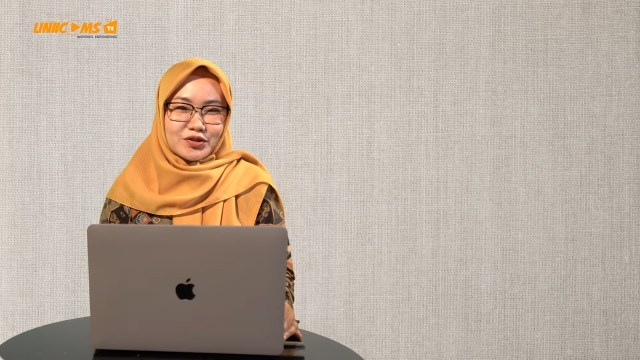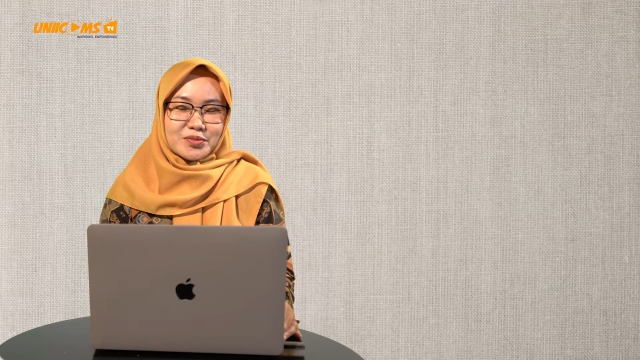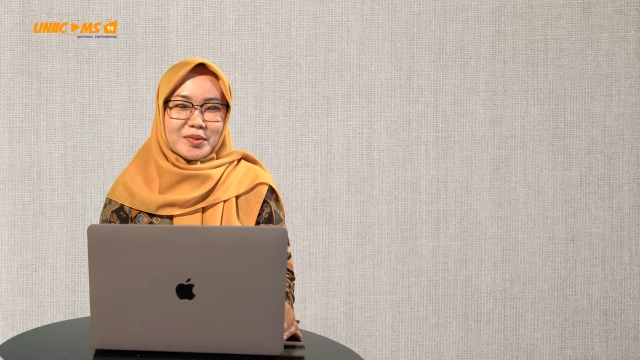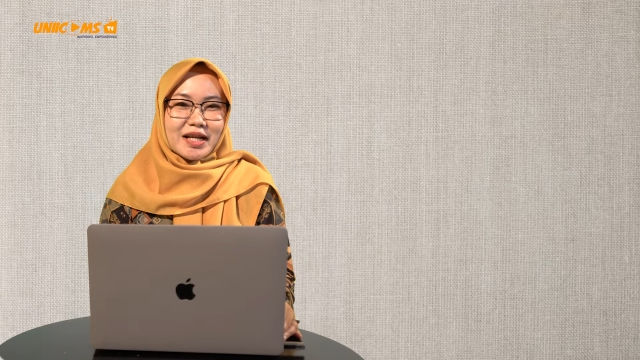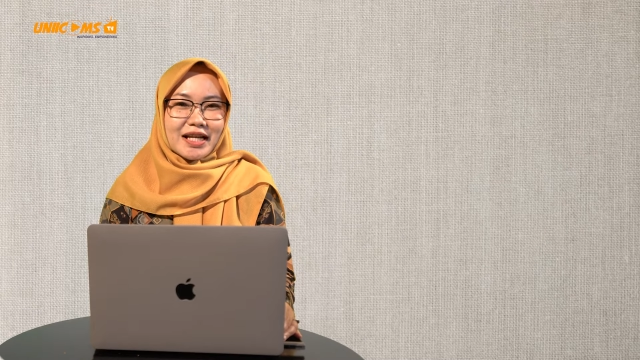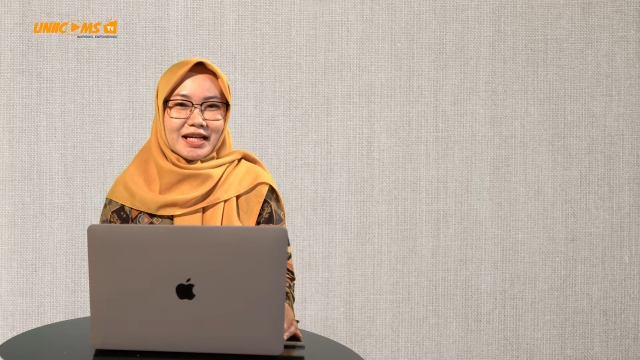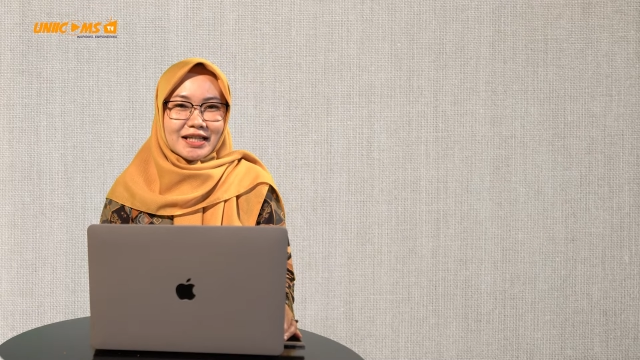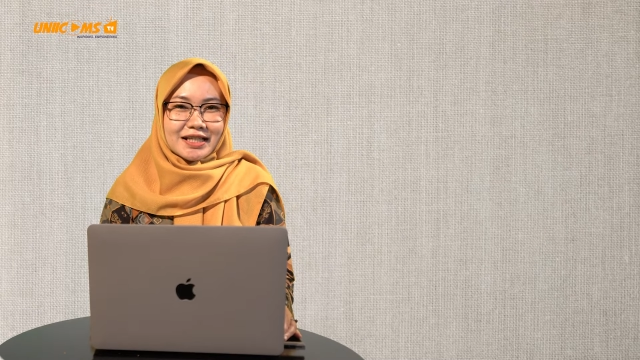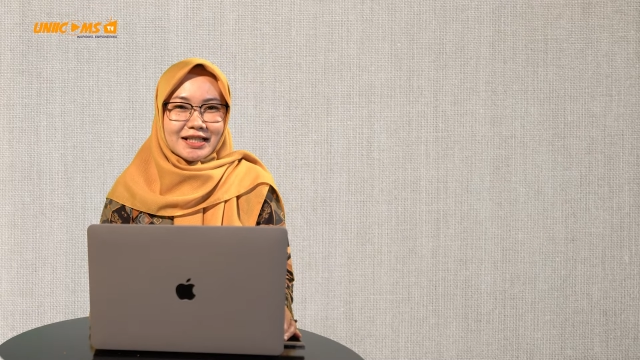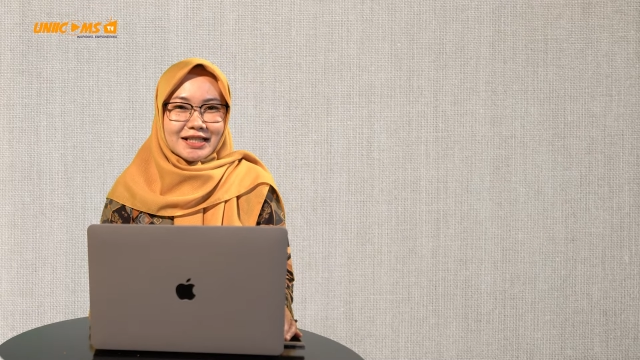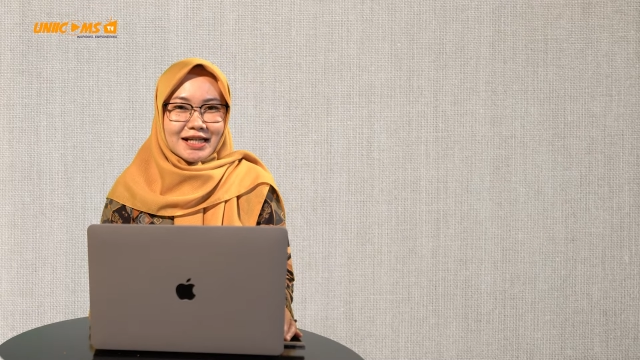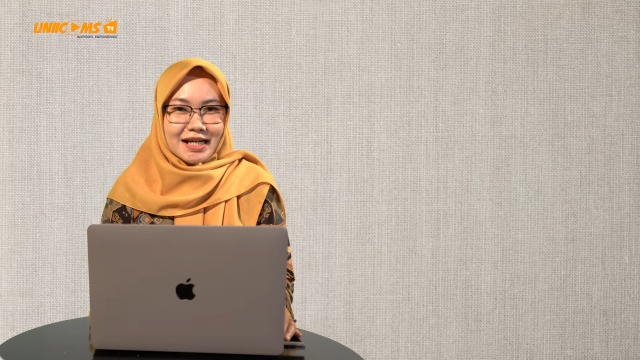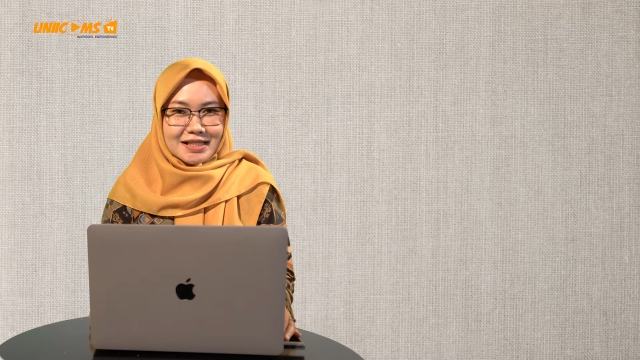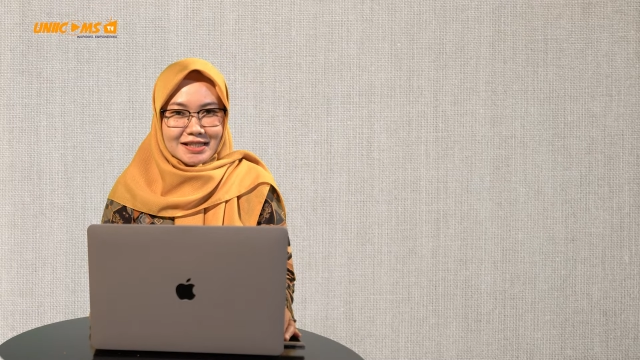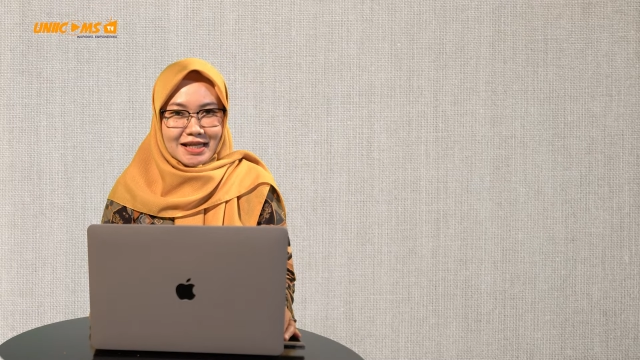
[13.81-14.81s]
Jumpa lagi
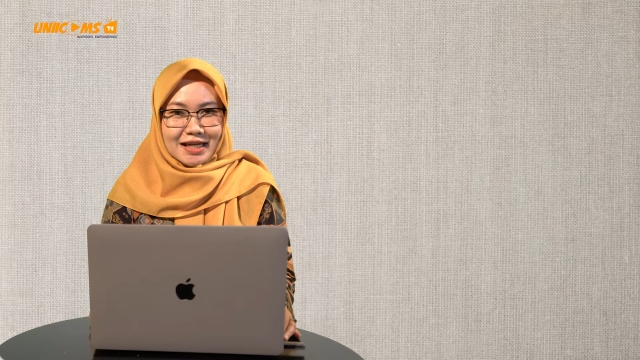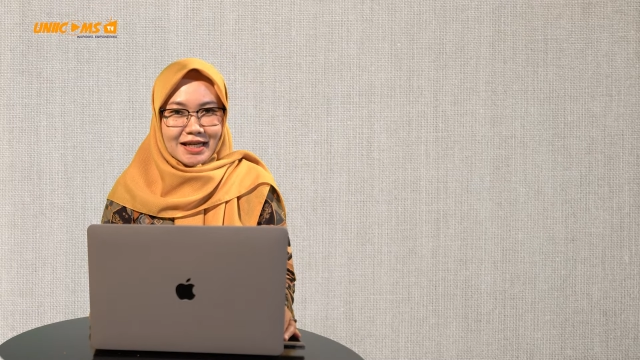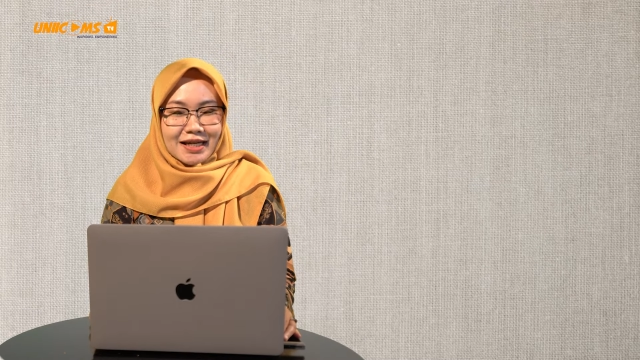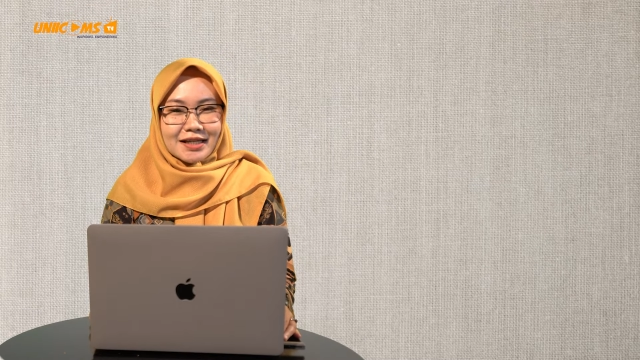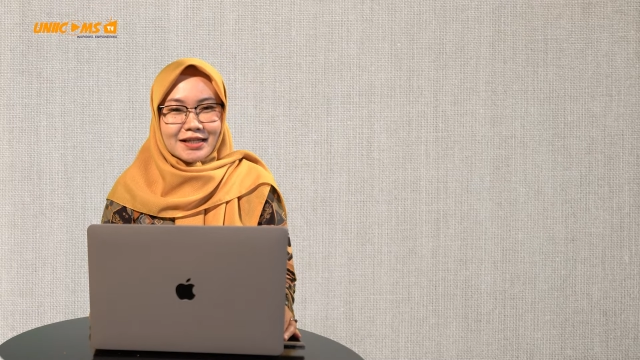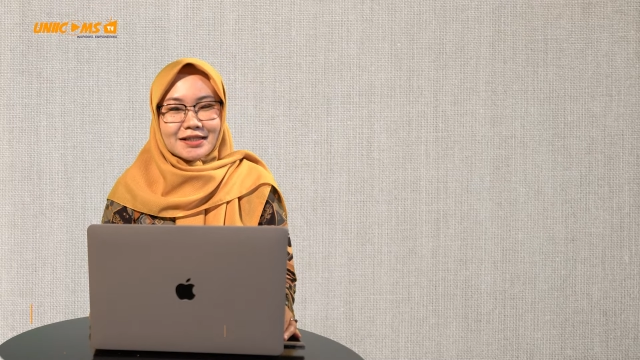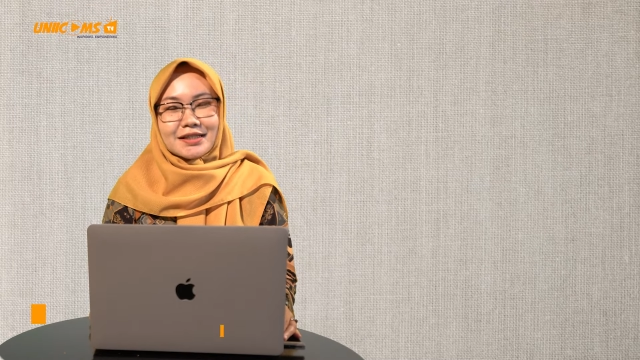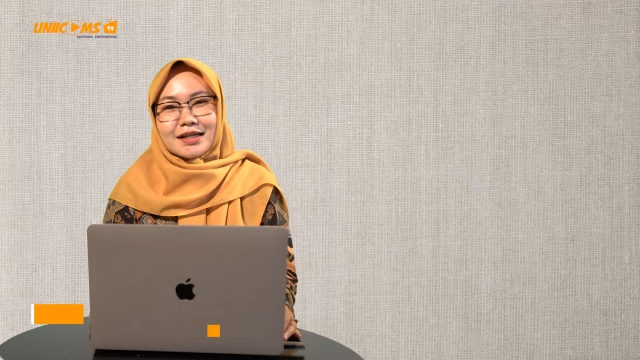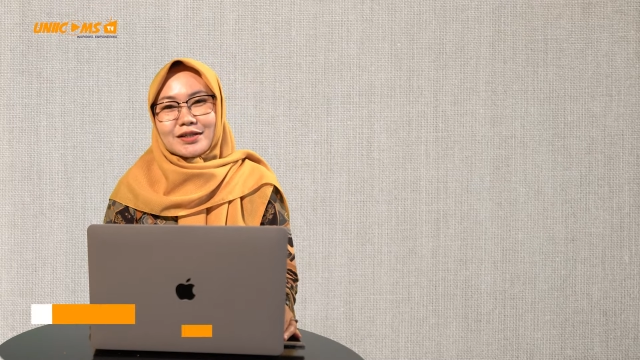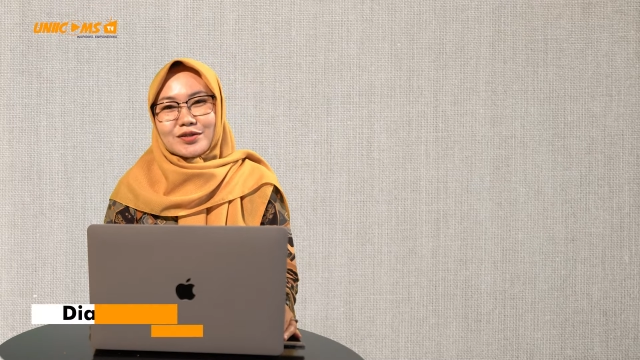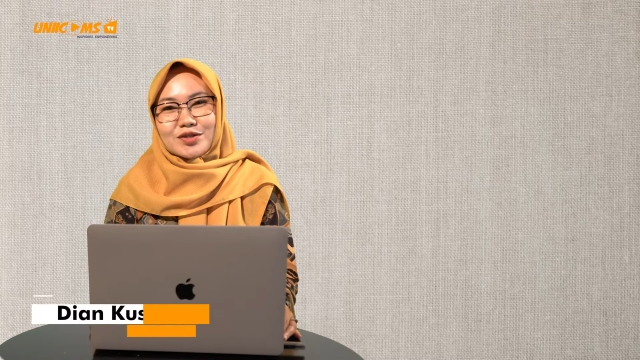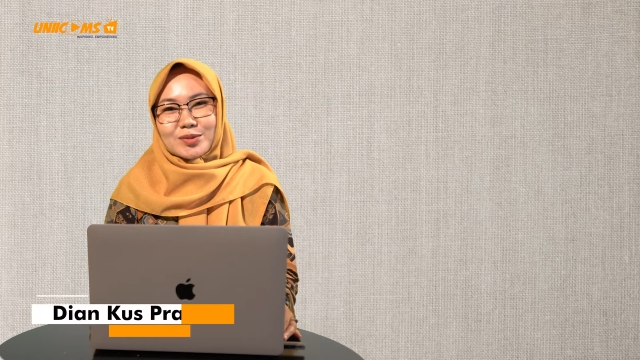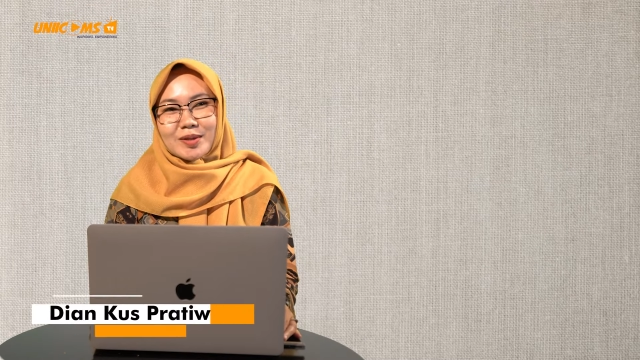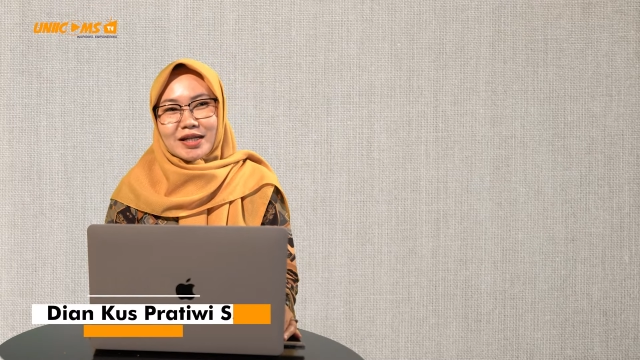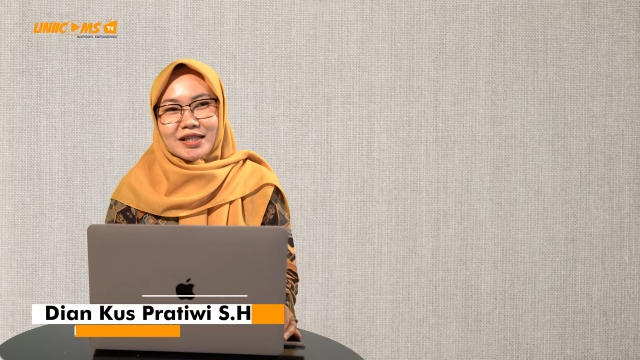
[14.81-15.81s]
dengan saya Dian
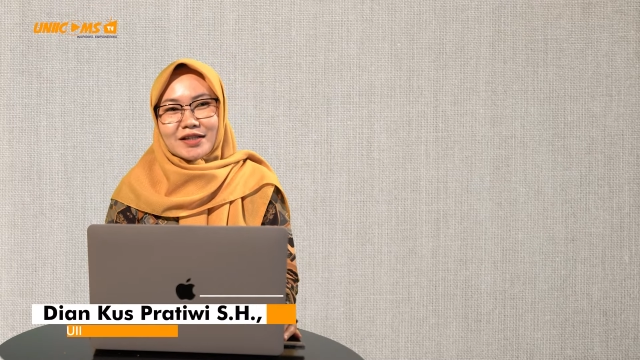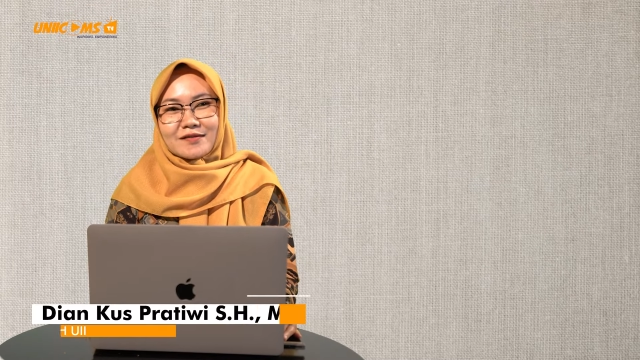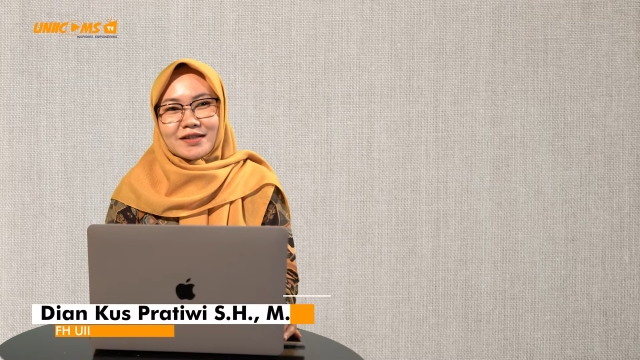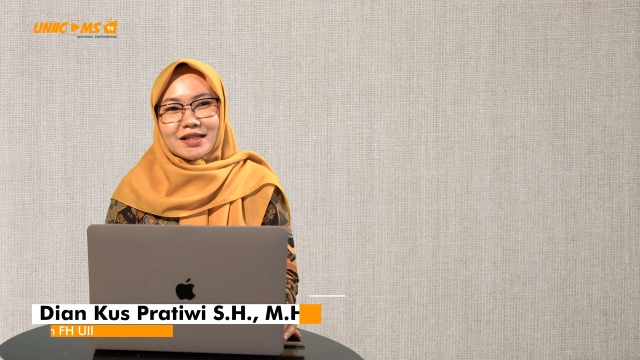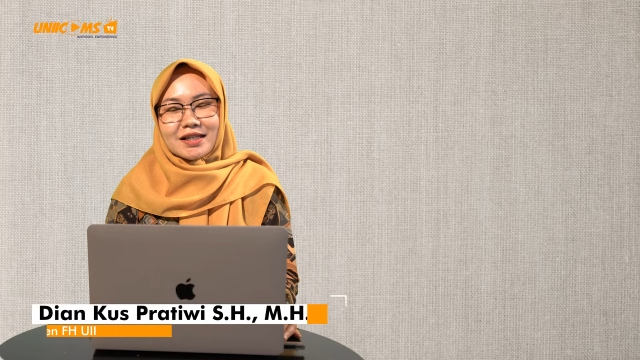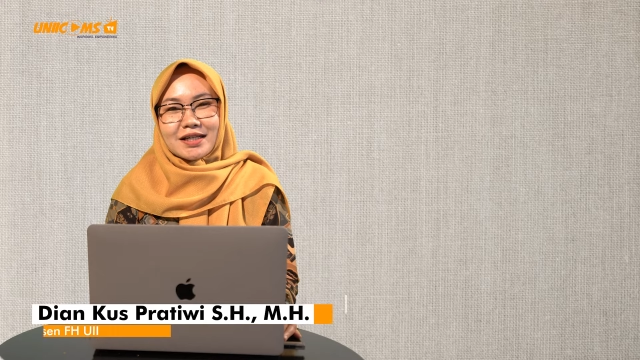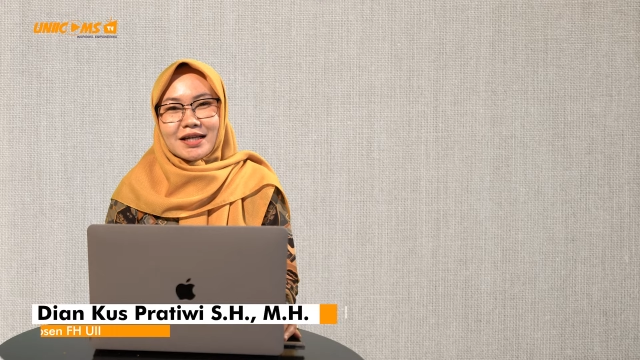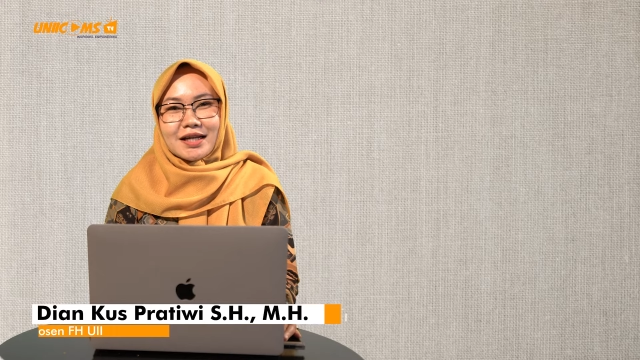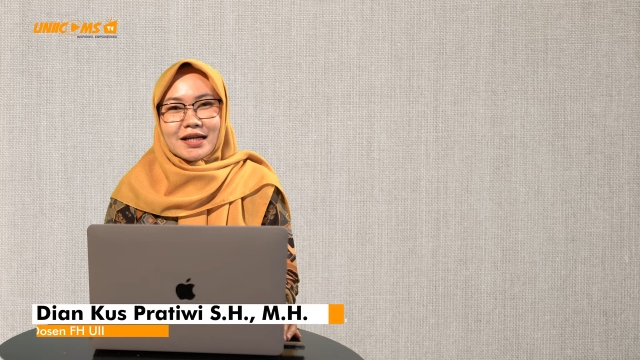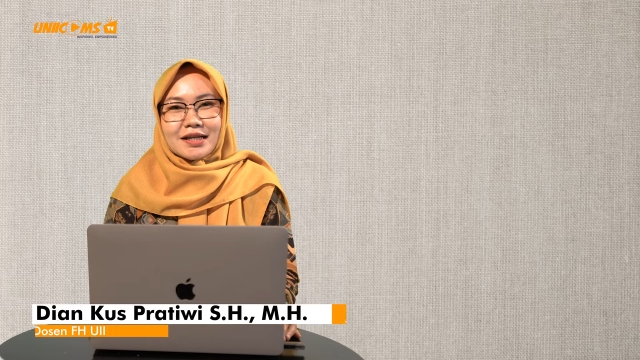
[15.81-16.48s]
Kusuratiwi,